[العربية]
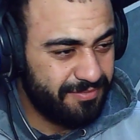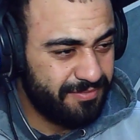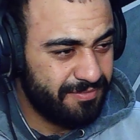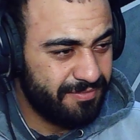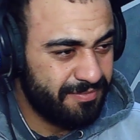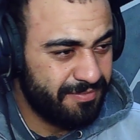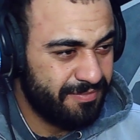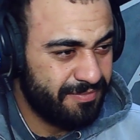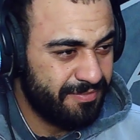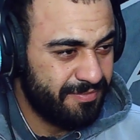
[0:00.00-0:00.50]

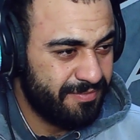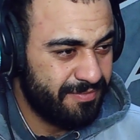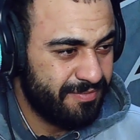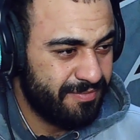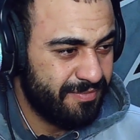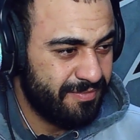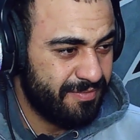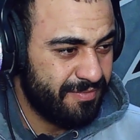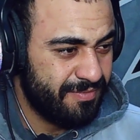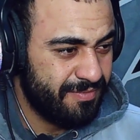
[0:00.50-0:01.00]
مش افلام
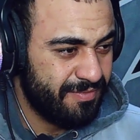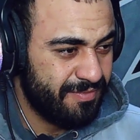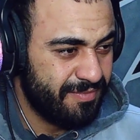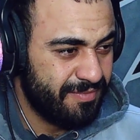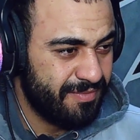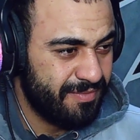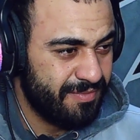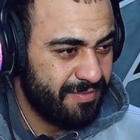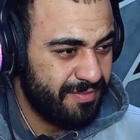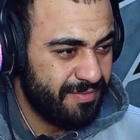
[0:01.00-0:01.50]
ومش
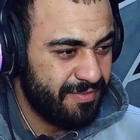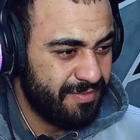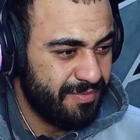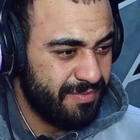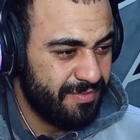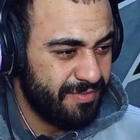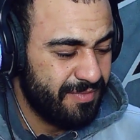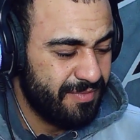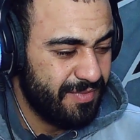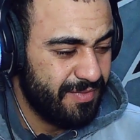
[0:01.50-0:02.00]

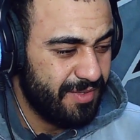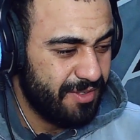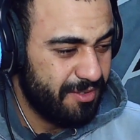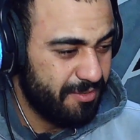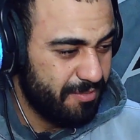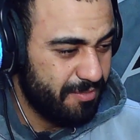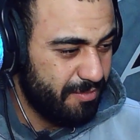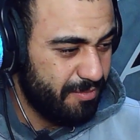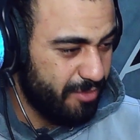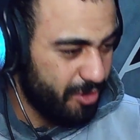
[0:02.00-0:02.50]
دراما
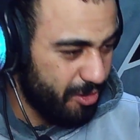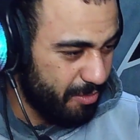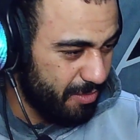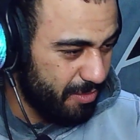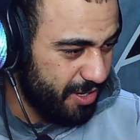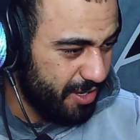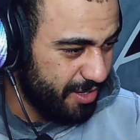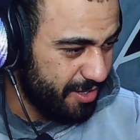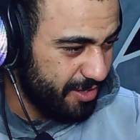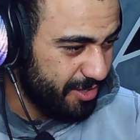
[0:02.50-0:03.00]
بون
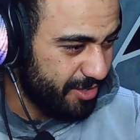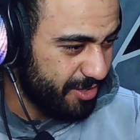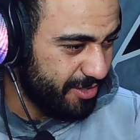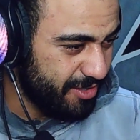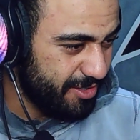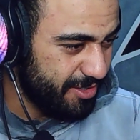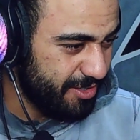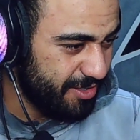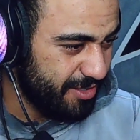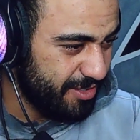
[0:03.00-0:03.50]
ما
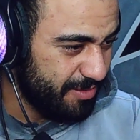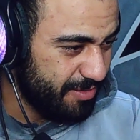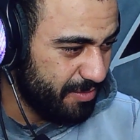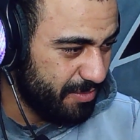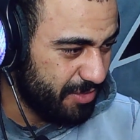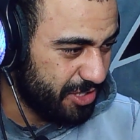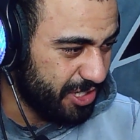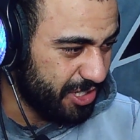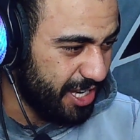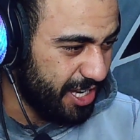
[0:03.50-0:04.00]

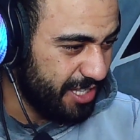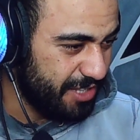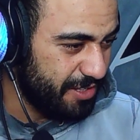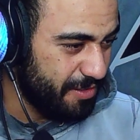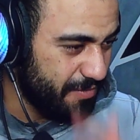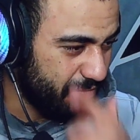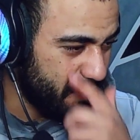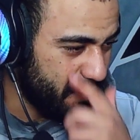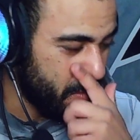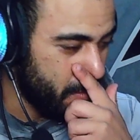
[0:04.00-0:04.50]
مش قاعد
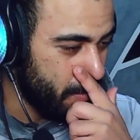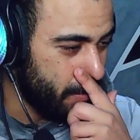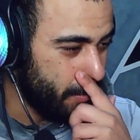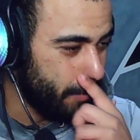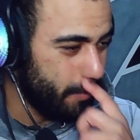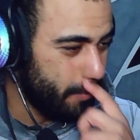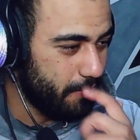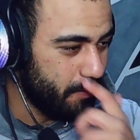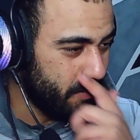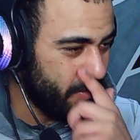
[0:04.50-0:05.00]
نفهم
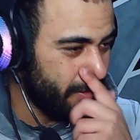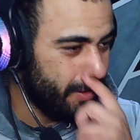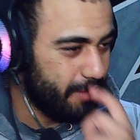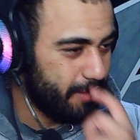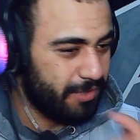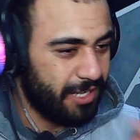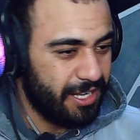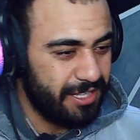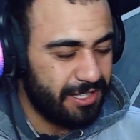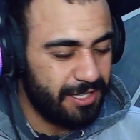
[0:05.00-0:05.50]

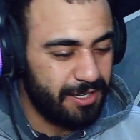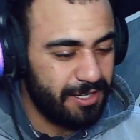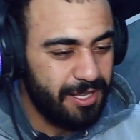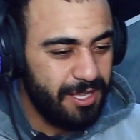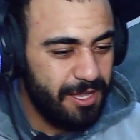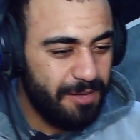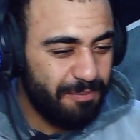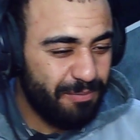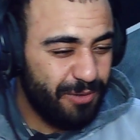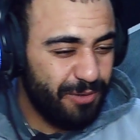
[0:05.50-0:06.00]
بالضبط خاطر
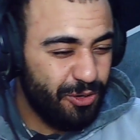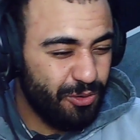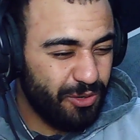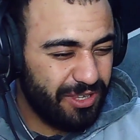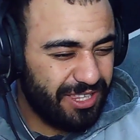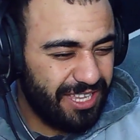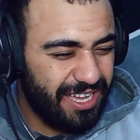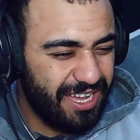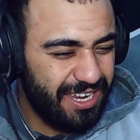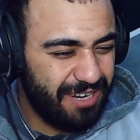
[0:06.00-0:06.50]
من الاول
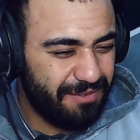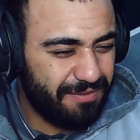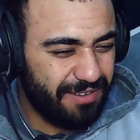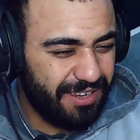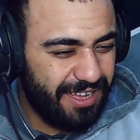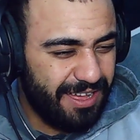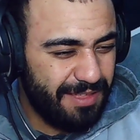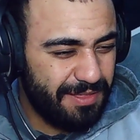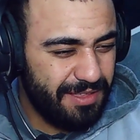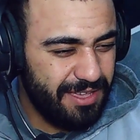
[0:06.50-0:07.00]
دخل في
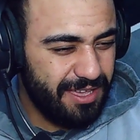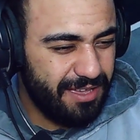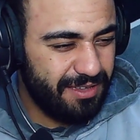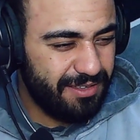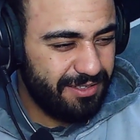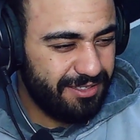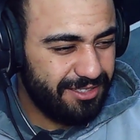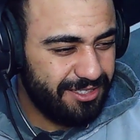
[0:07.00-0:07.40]
القضيه